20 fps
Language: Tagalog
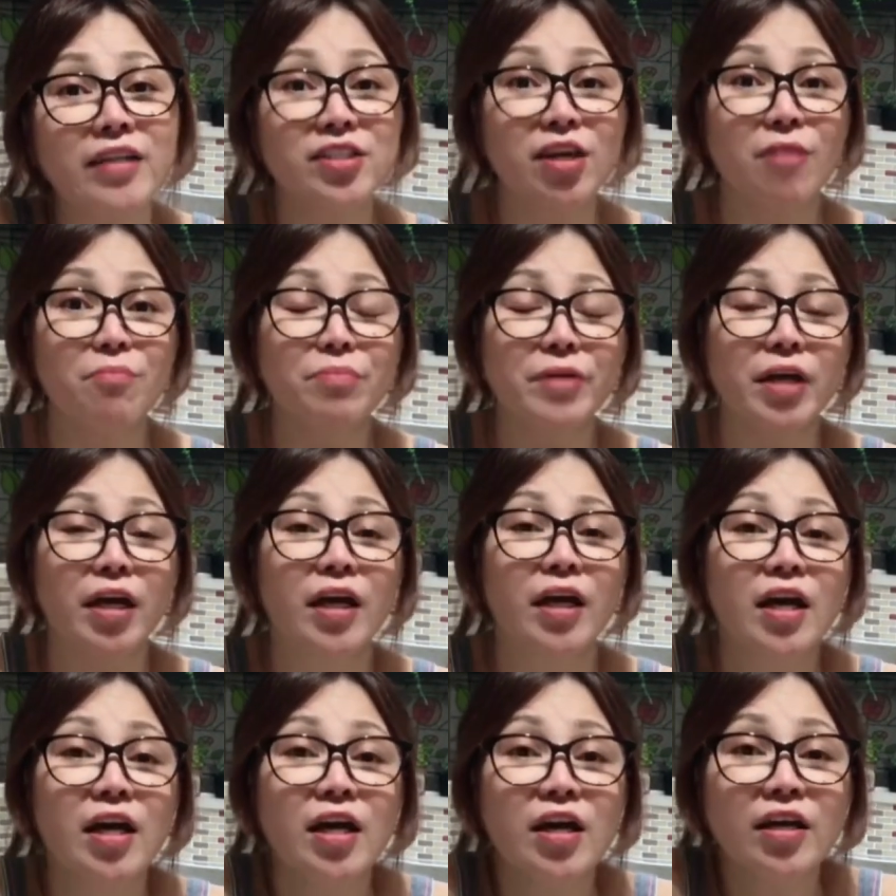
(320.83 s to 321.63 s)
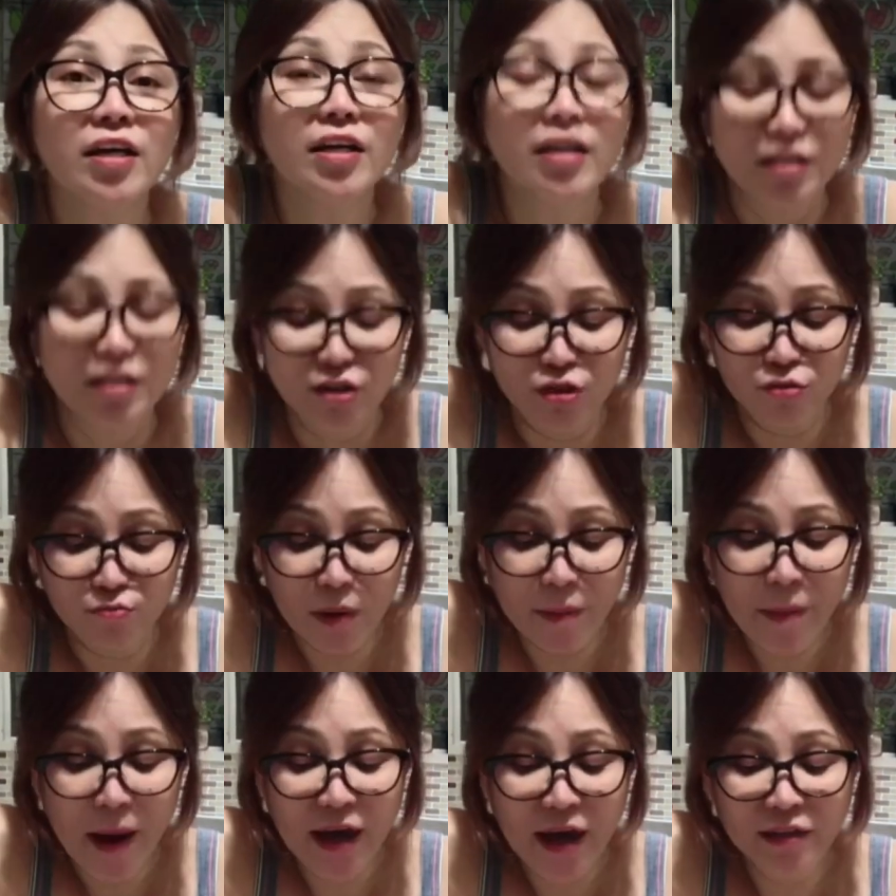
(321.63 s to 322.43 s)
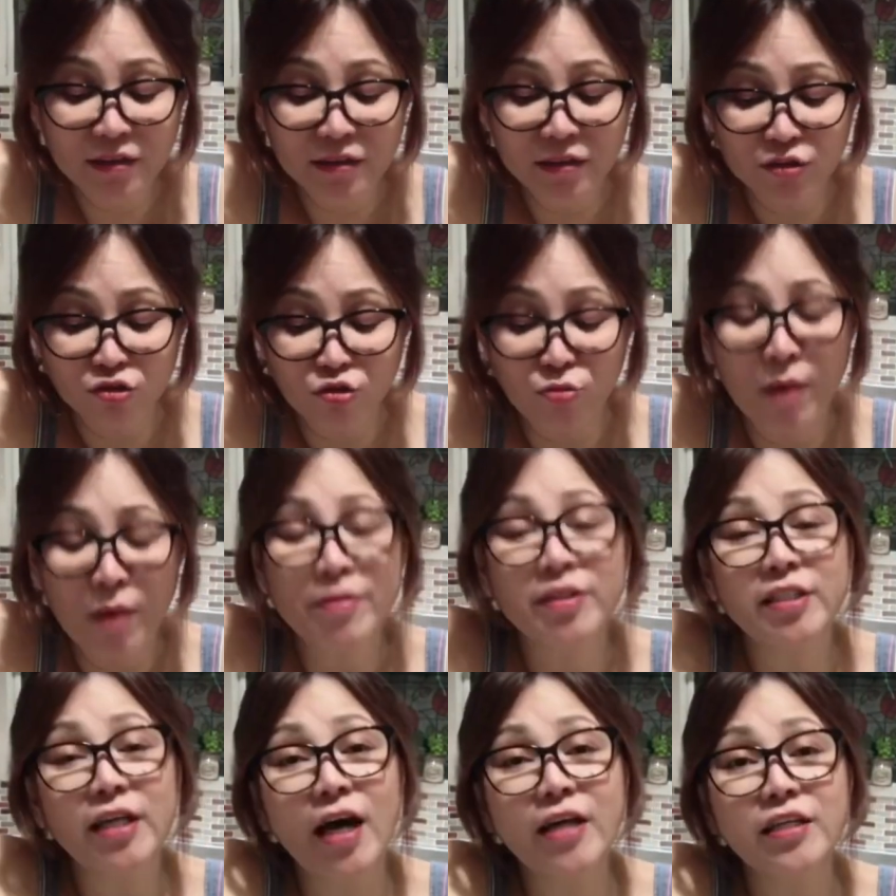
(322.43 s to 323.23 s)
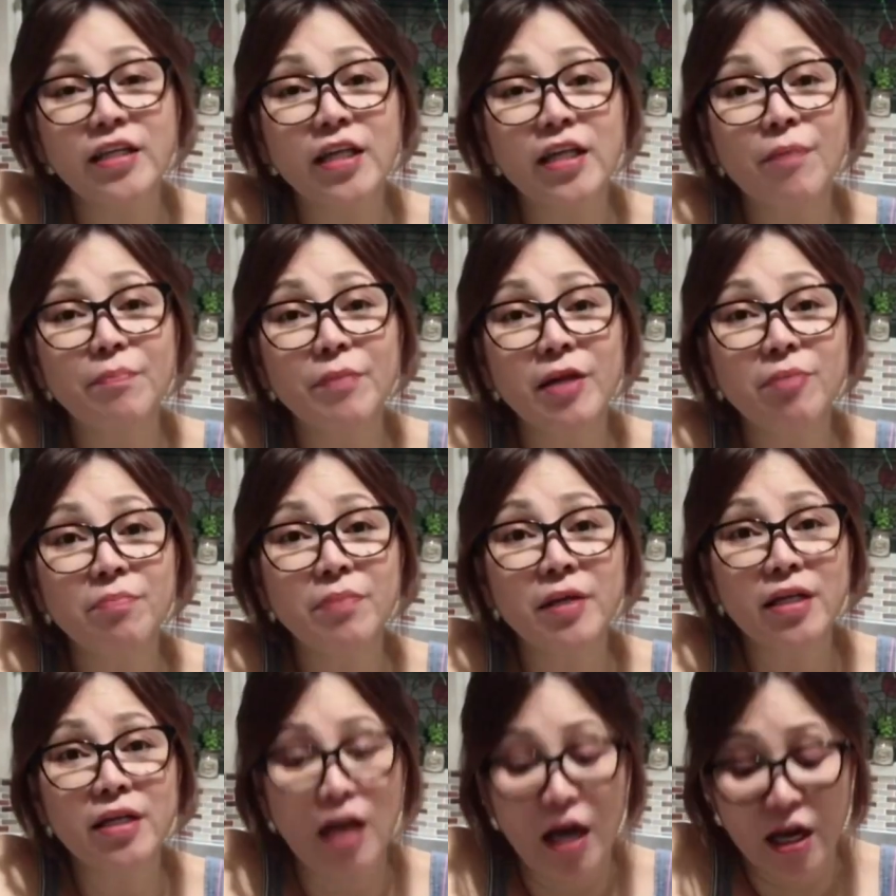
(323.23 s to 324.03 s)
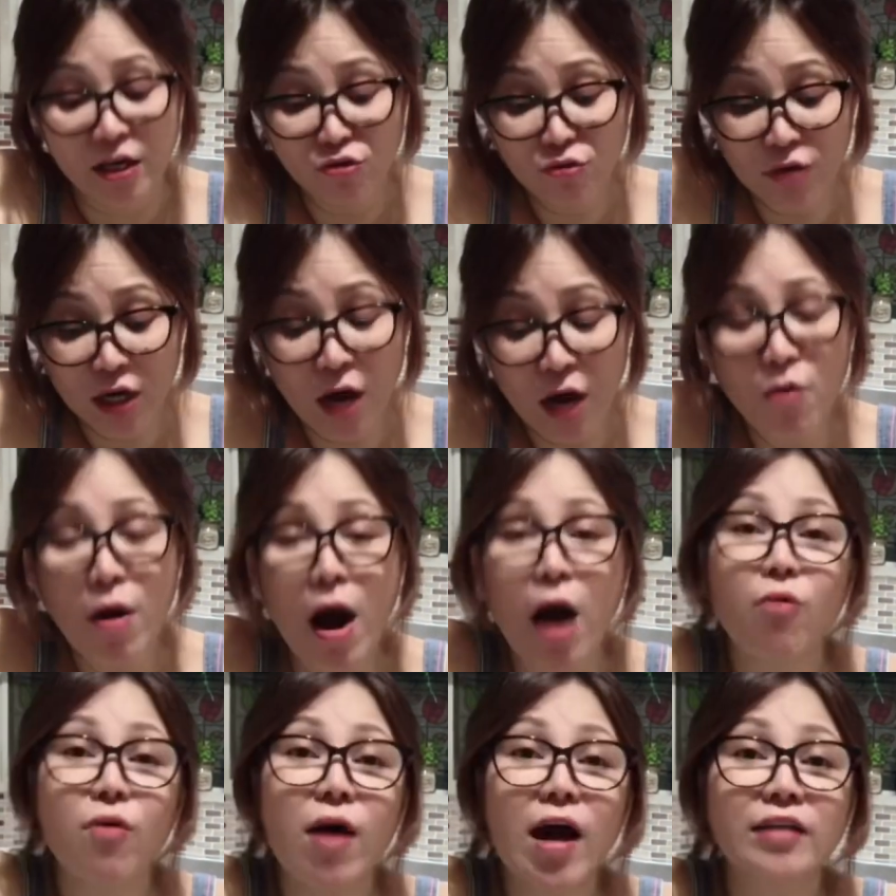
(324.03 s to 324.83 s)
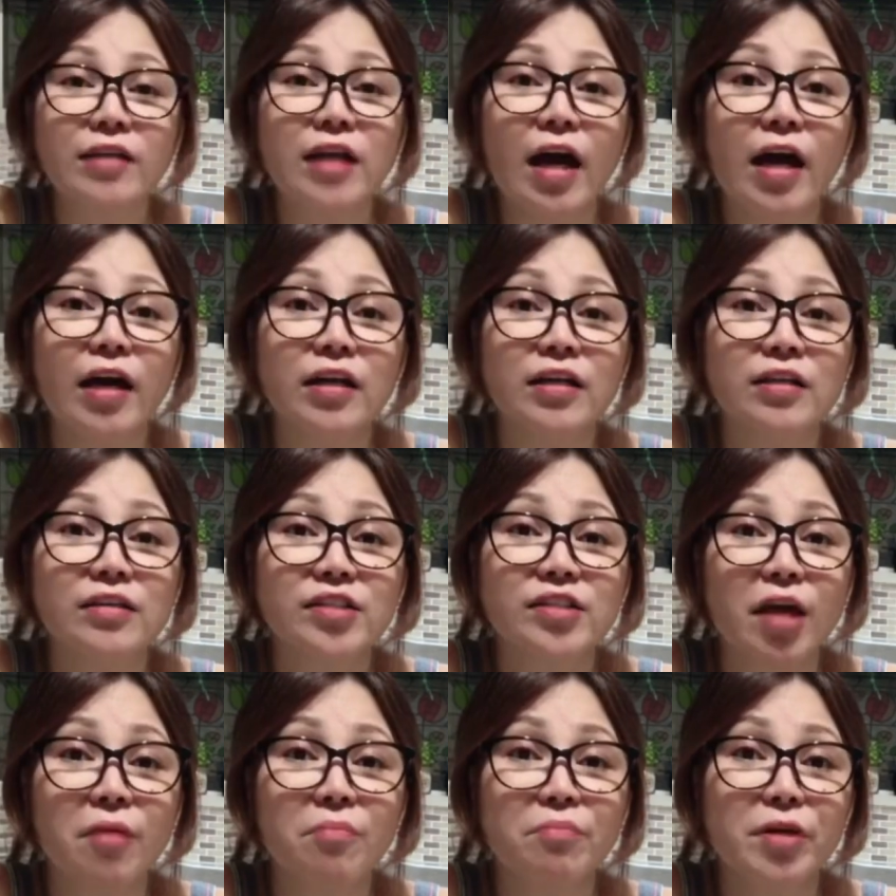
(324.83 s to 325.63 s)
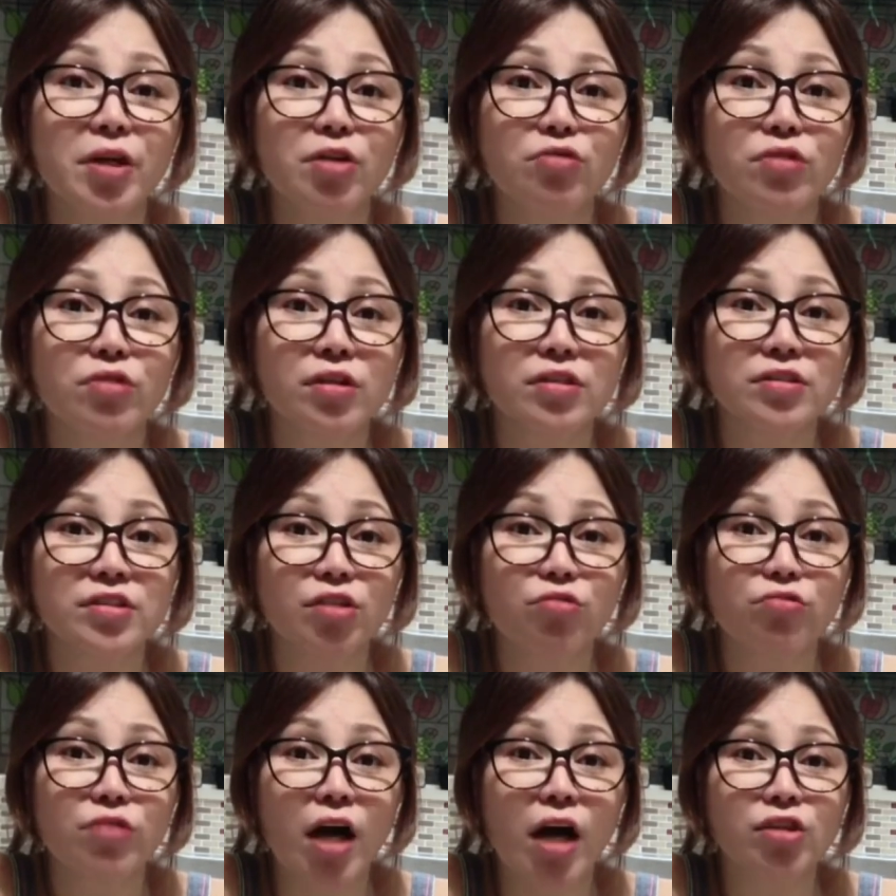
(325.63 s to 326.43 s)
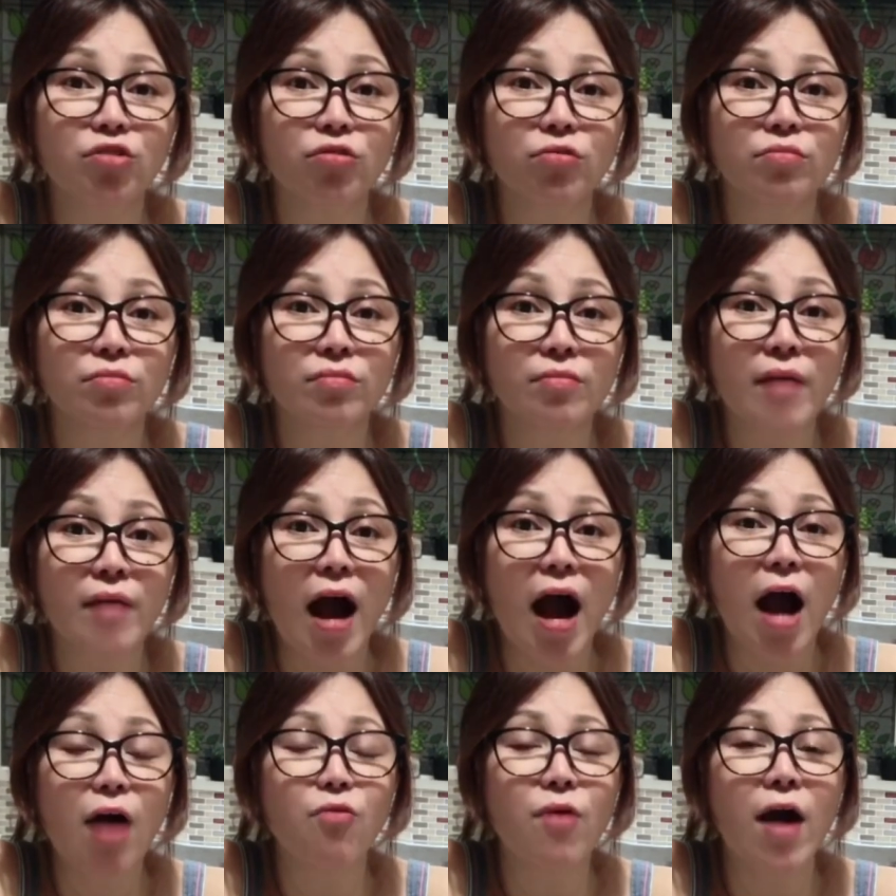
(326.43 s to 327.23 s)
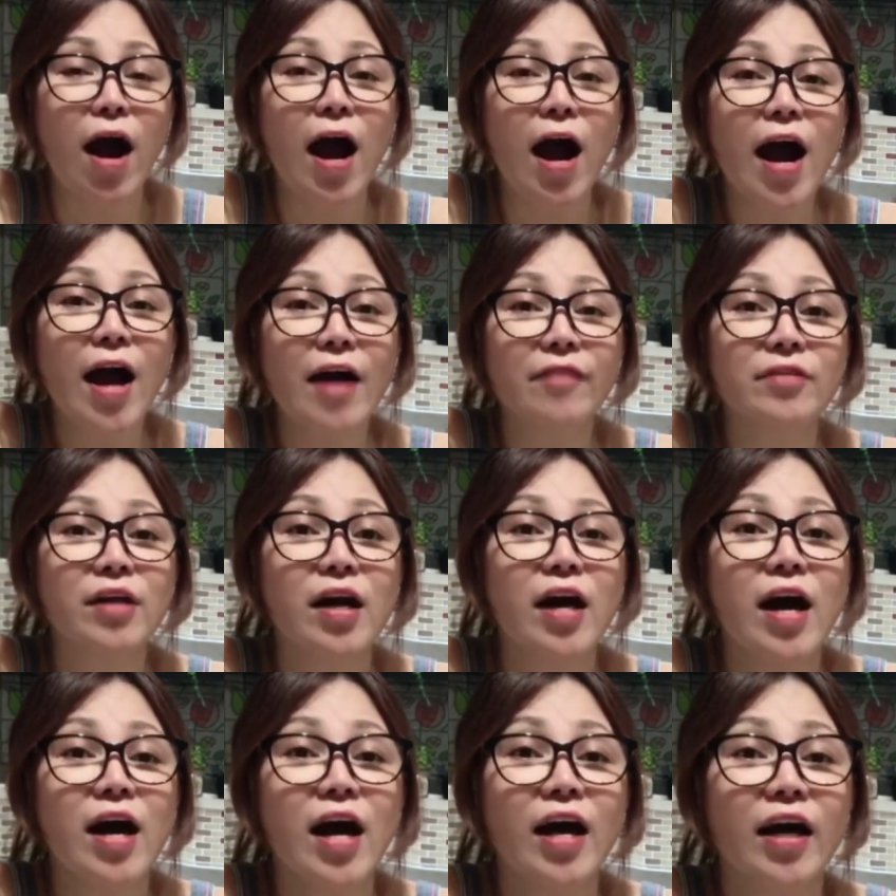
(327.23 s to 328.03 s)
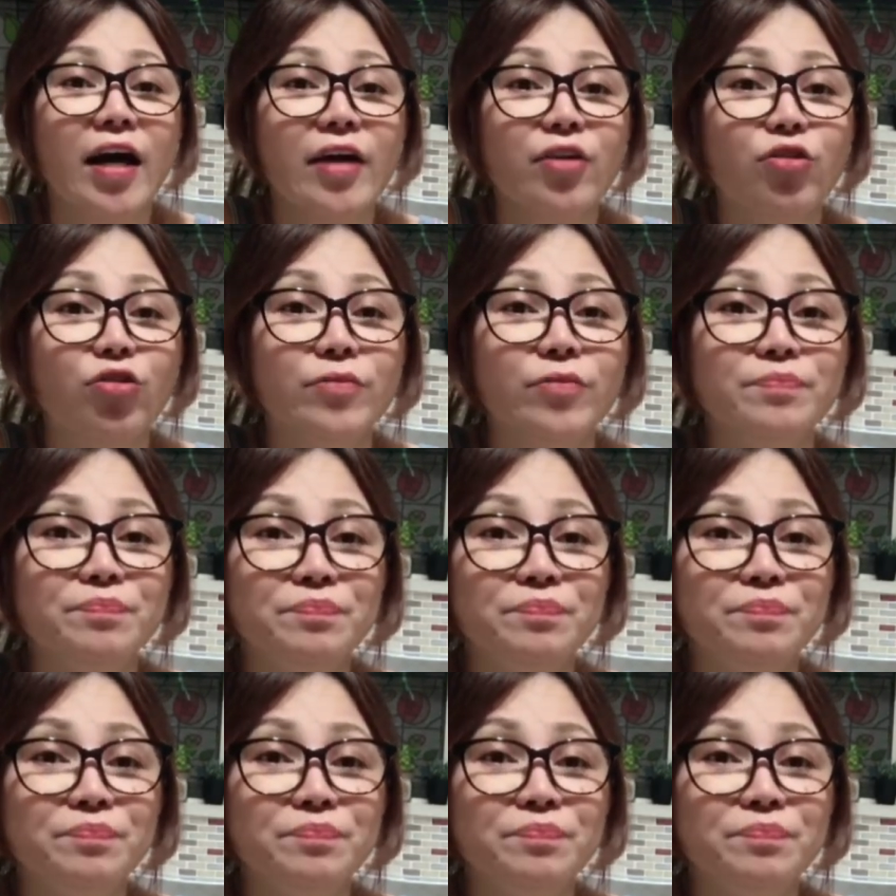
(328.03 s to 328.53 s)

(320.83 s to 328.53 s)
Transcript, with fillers: Siyempre, yung babaeng tumabi sa kanya na Pilipina, yun ang kawawa dahil siyempre yun ang siguradong mahawaan. Ngayon,